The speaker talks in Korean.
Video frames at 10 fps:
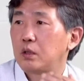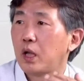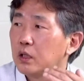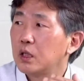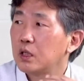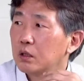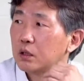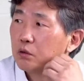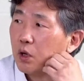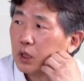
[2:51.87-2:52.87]

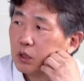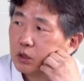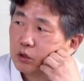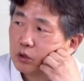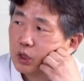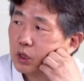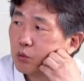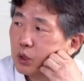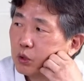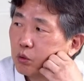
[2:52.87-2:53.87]
대등한 관계를
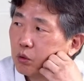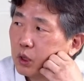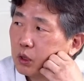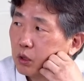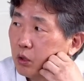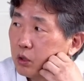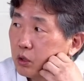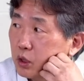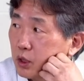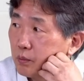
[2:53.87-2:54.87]
형성하기 위해서 노력을 했던
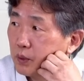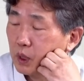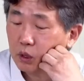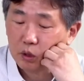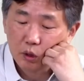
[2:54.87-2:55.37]
정치인입니다.